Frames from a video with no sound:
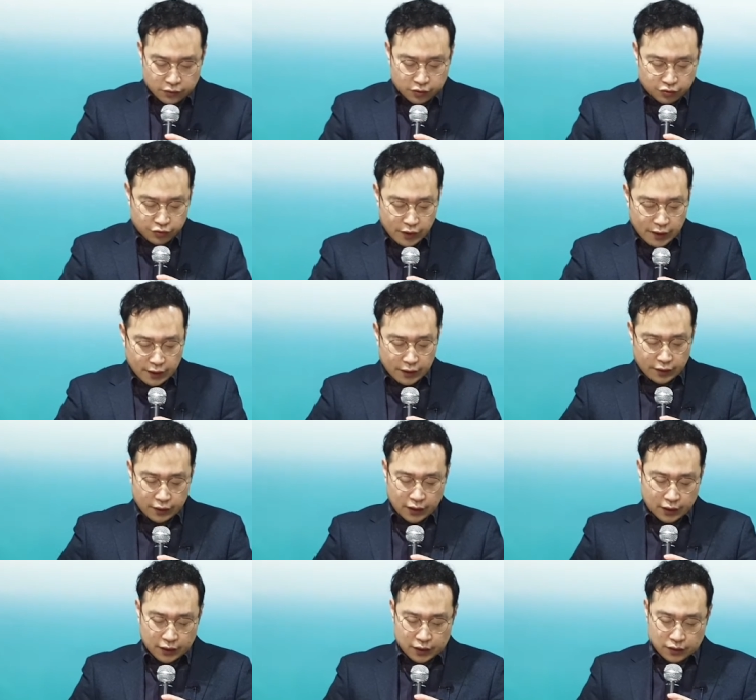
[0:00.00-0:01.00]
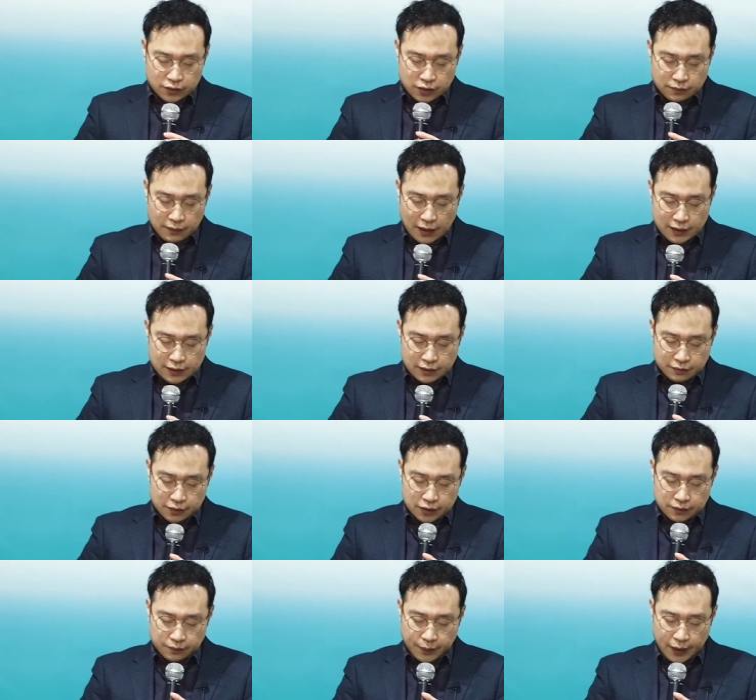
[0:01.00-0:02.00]
네, 오늘 우리에게 허락해 주신
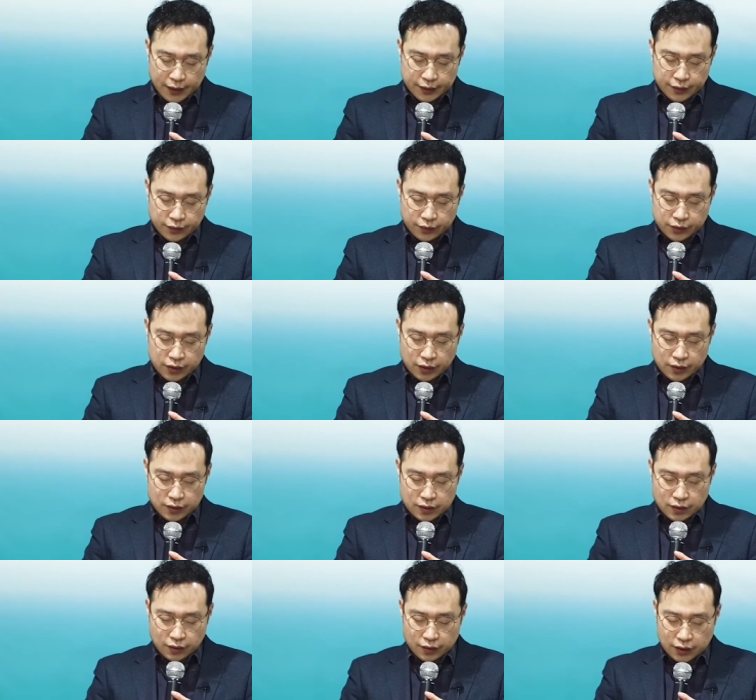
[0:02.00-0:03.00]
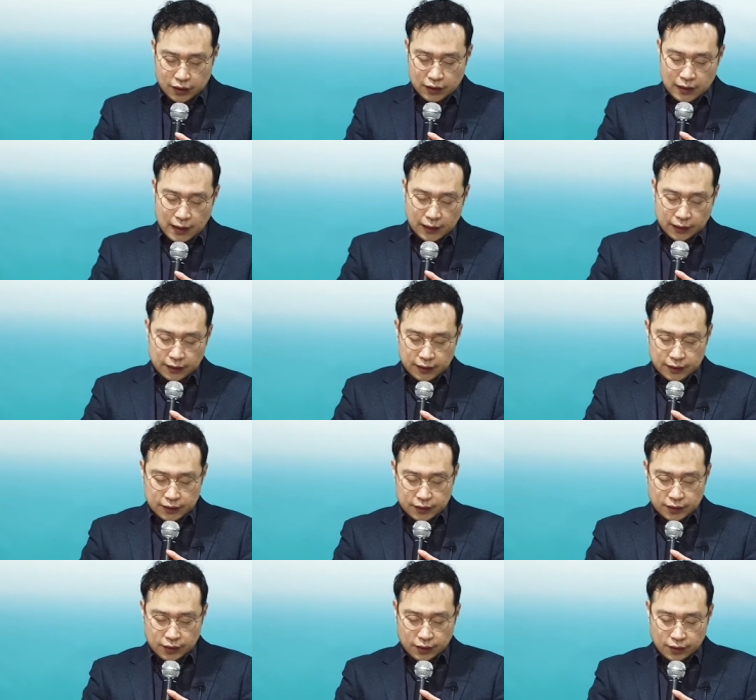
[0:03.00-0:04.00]
말씀은 베드로전서
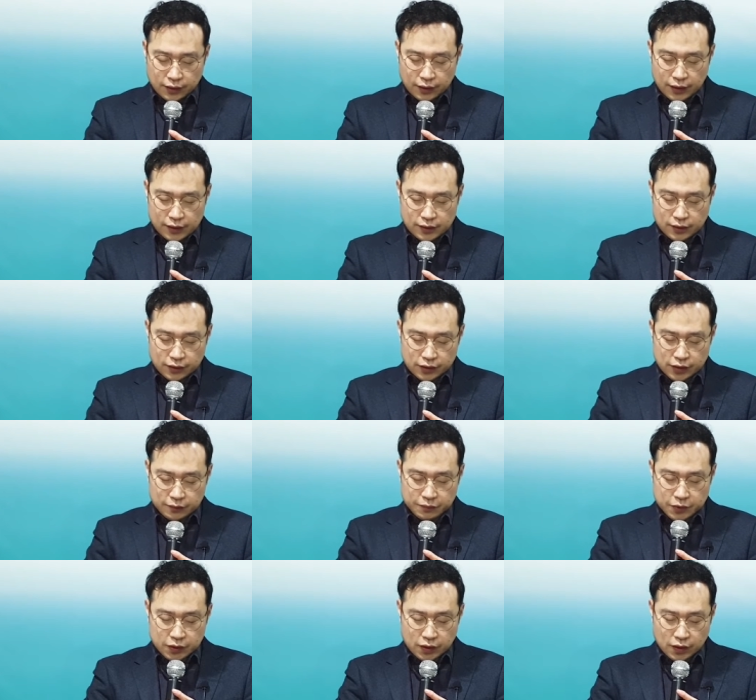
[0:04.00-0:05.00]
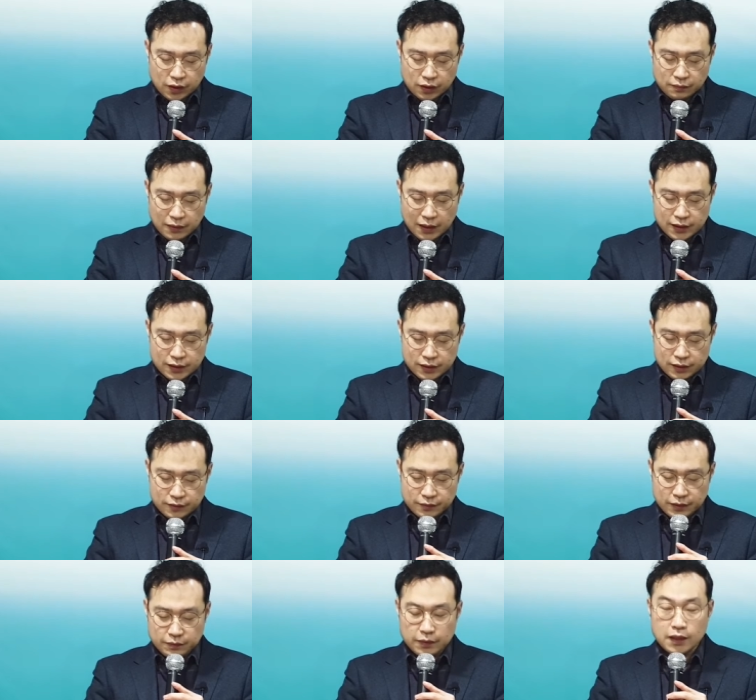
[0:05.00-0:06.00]
2장 1절에서 10절
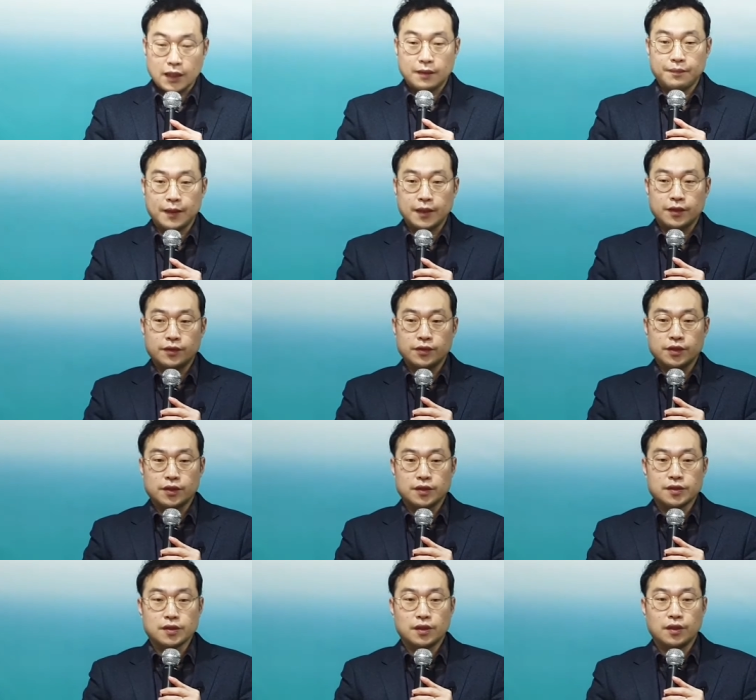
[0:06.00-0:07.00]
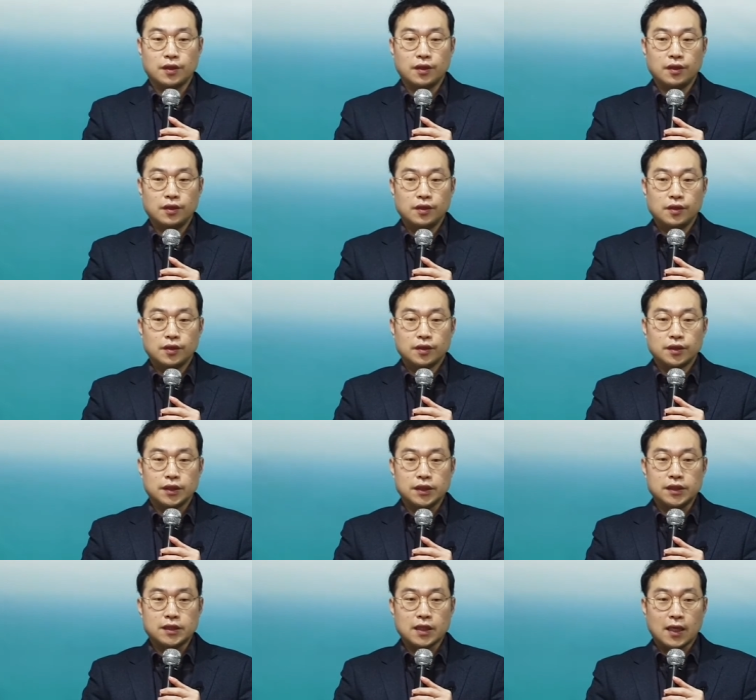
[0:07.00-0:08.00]
말씀입니다. 베드로전서
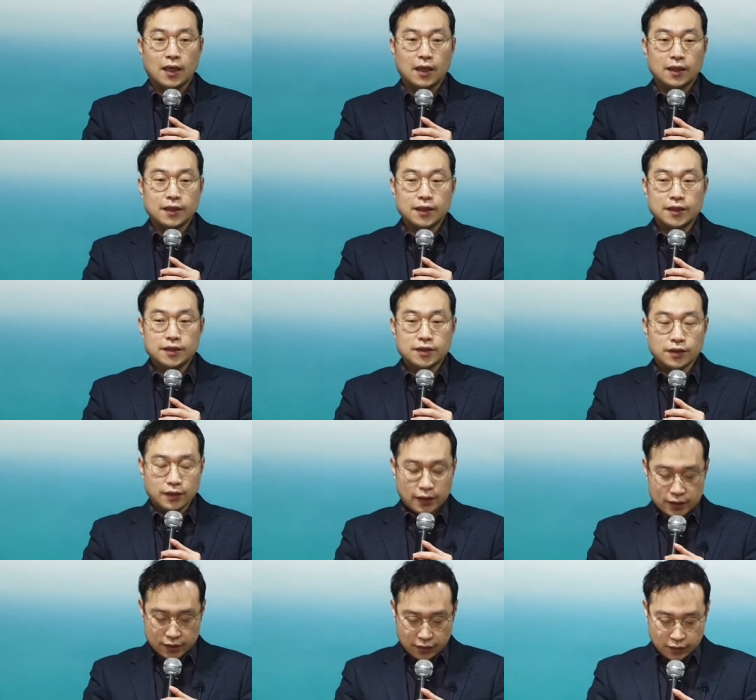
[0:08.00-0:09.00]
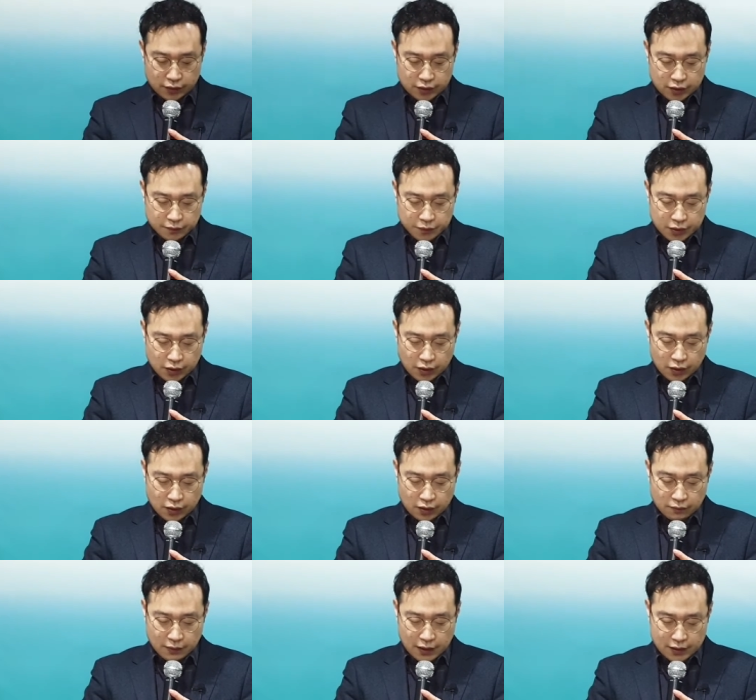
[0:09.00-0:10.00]
2장 1절에서
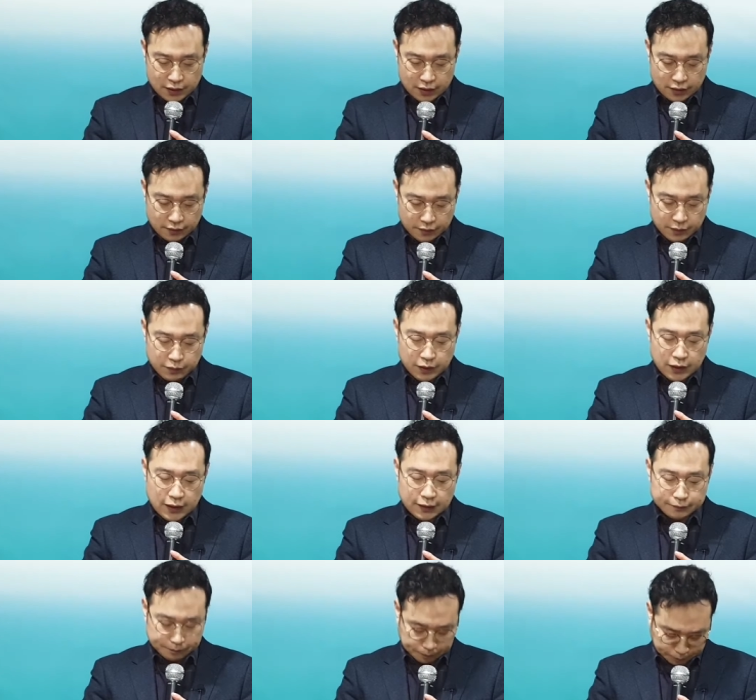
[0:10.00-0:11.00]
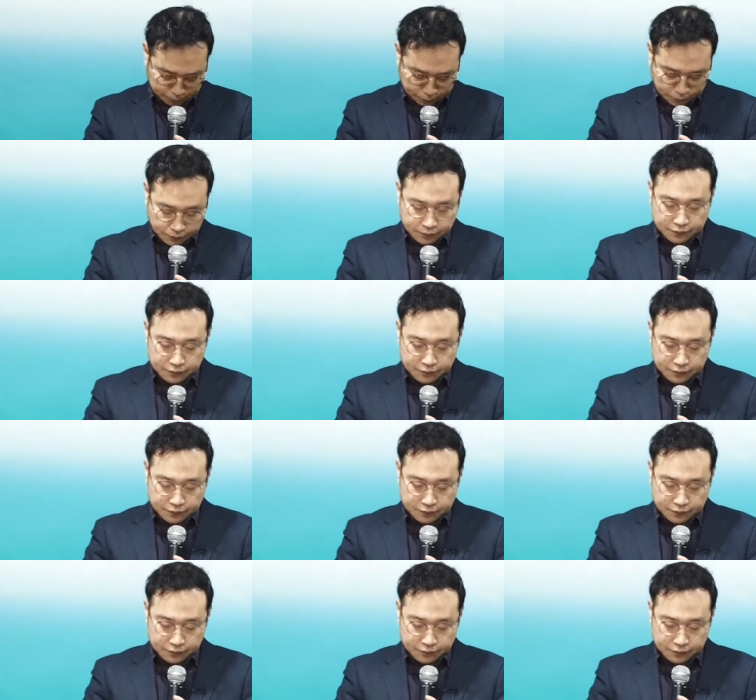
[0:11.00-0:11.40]
10절 말씀입니다.